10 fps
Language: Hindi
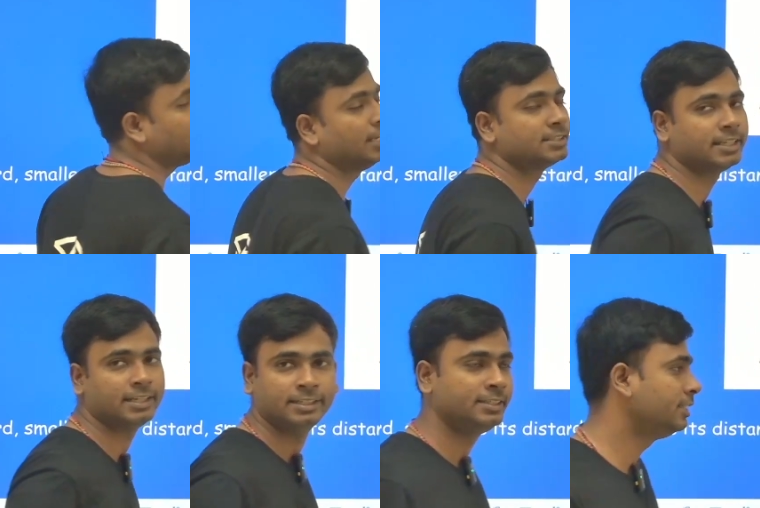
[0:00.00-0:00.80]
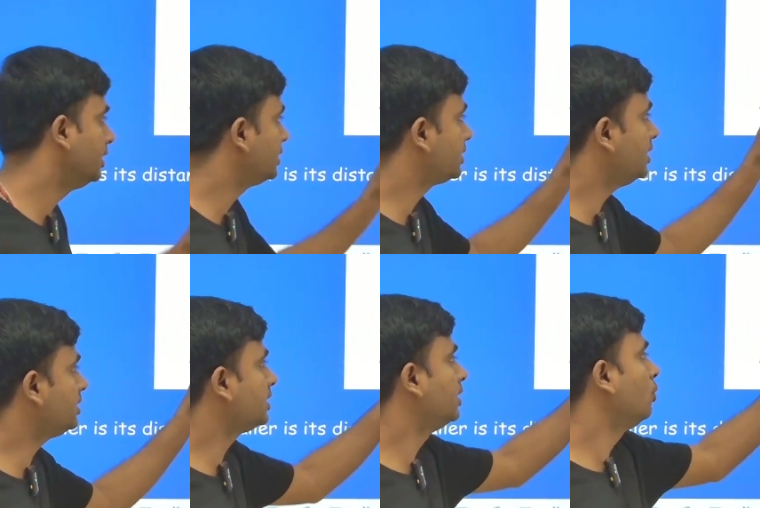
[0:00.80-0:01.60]
रेडियस है ये डिस्टेंस
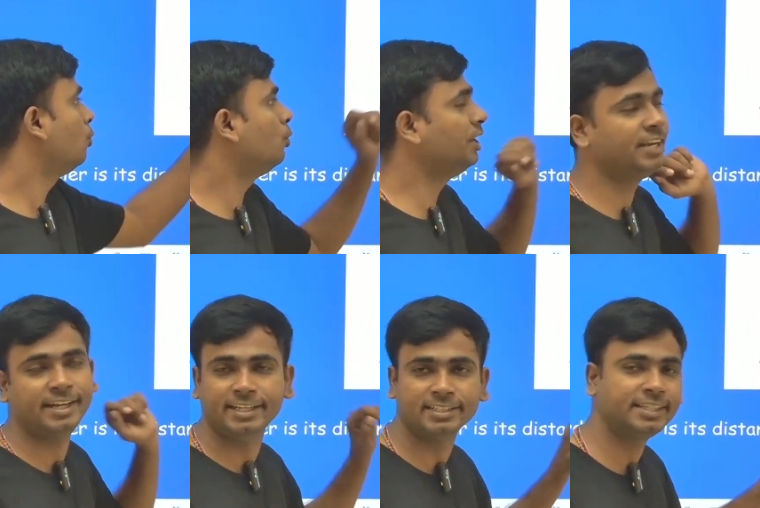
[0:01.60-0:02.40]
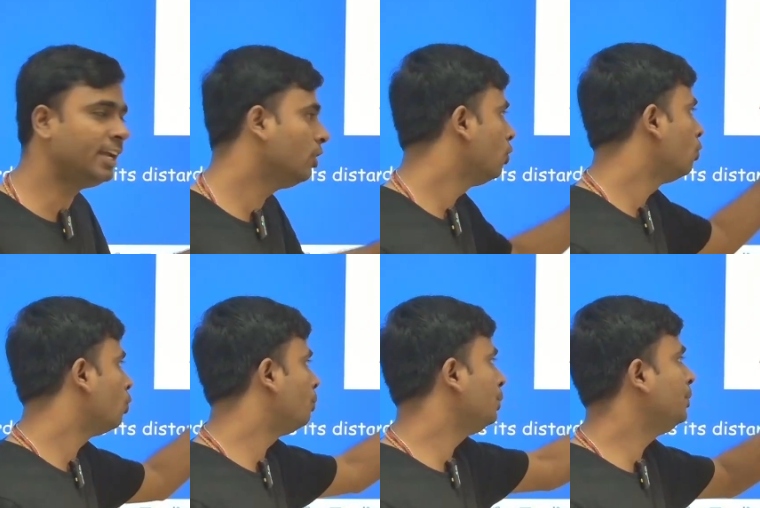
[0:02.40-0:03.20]
ओ ए रेडियस है
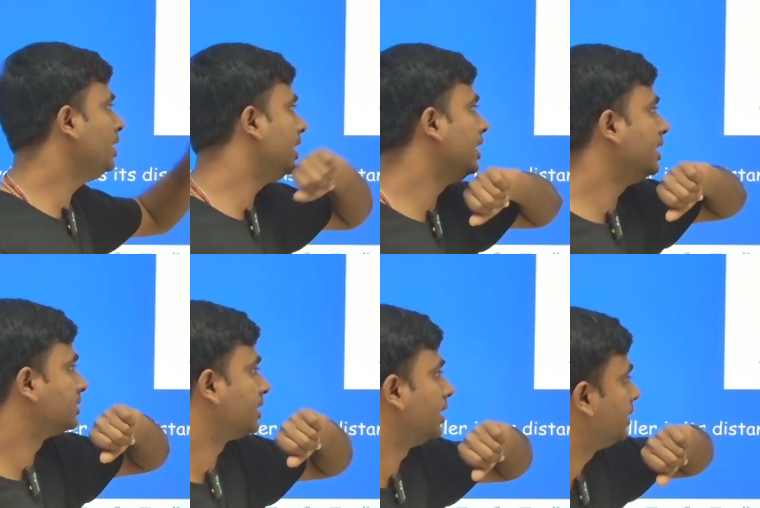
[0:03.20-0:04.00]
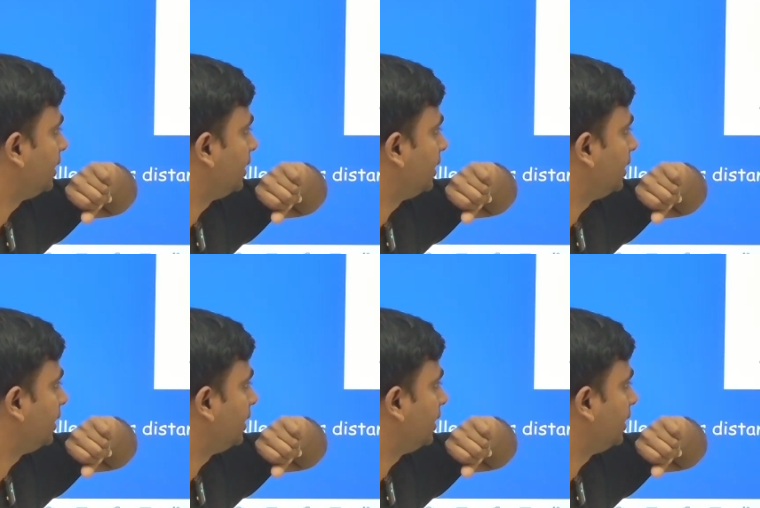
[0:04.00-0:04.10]
ओ बी बी रेडियस है